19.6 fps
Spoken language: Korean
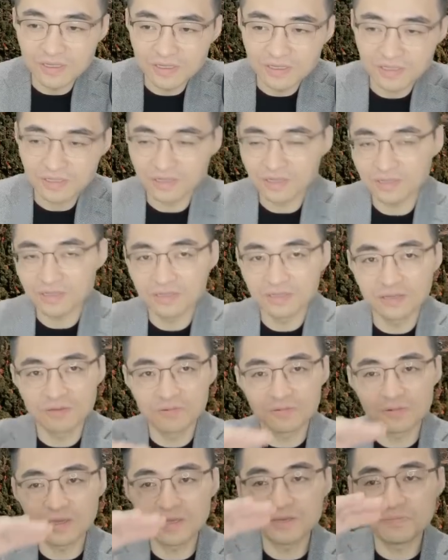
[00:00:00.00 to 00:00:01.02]
그러니까
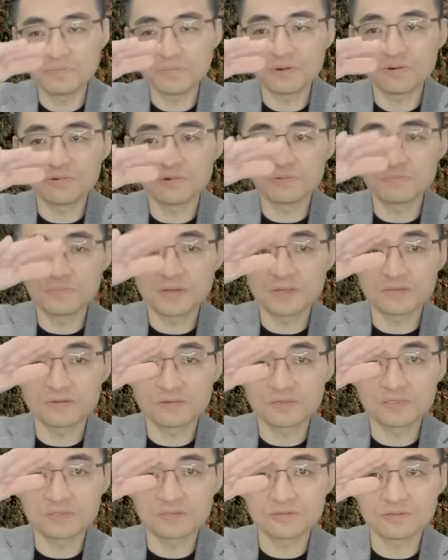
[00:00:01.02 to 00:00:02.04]
웨이퍼 원판
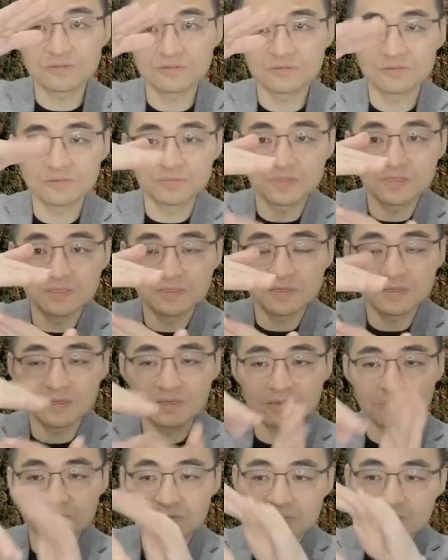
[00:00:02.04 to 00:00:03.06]
여기 있죠. 이
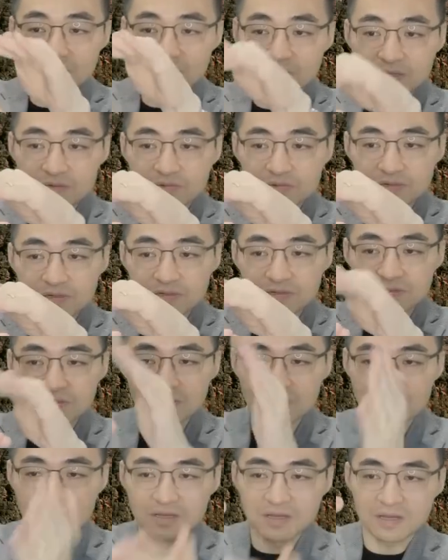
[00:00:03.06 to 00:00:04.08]
밑에 위에 말고요.
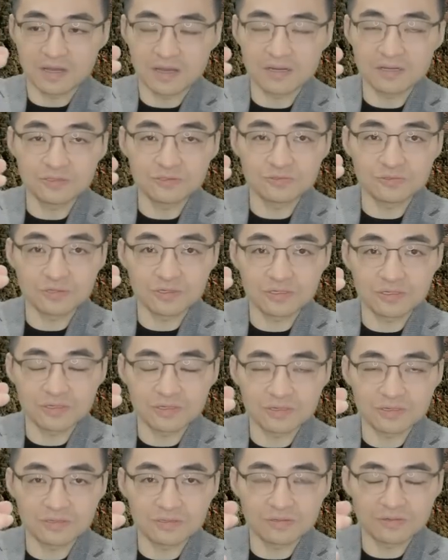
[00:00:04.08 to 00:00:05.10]

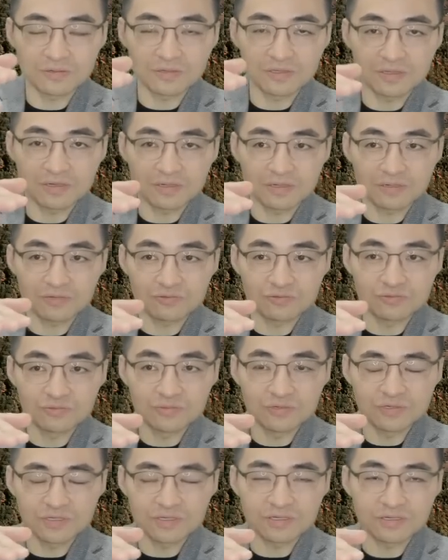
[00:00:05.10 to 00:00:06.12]
아래쪽에다 여기다가
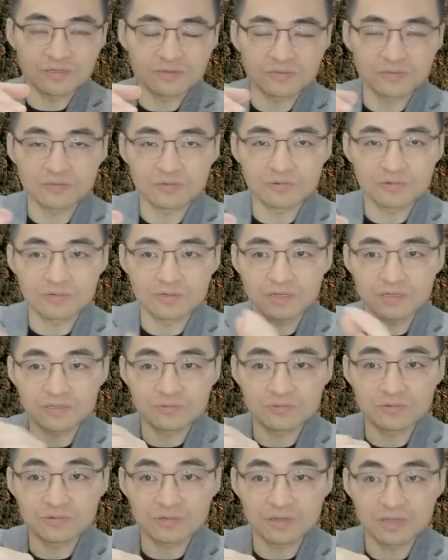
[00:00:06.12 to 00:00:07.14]
구멍인가요? 요거를 하나
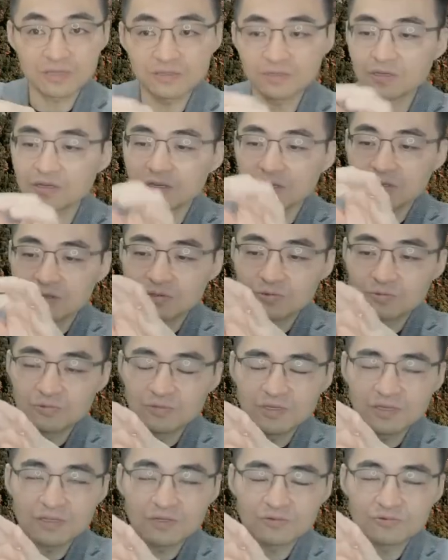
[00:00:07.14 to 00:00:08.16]
뚫어 아니 요
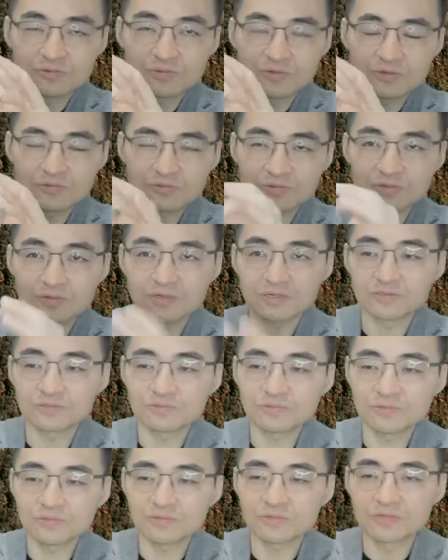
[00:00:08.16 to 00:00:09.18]
위에다 구멍을
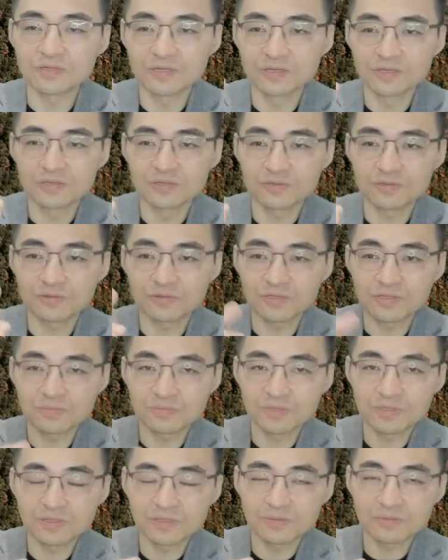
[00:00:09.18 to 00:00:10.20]
뚫어가지고 여기다
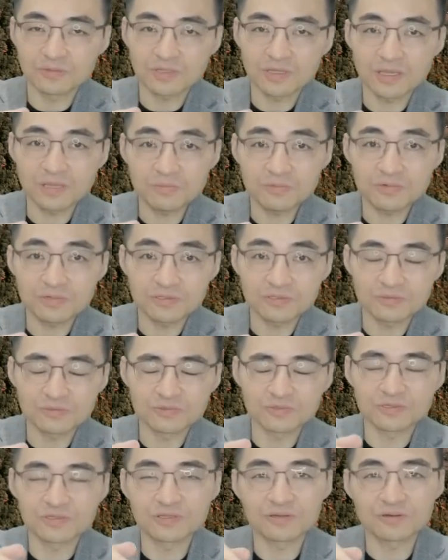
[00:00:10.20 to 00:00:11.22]
밑에 뭐 테이프 같이
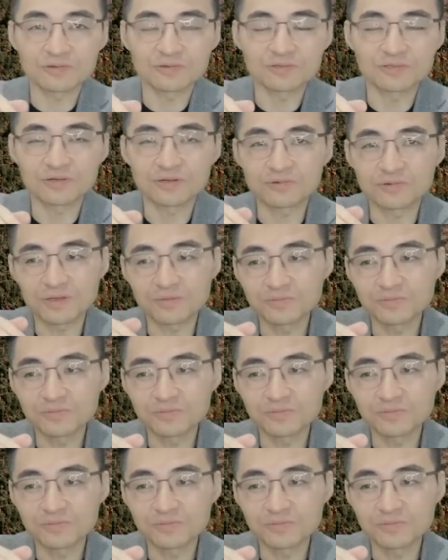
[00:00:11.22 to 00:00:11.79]
붙인다 그러더라고요.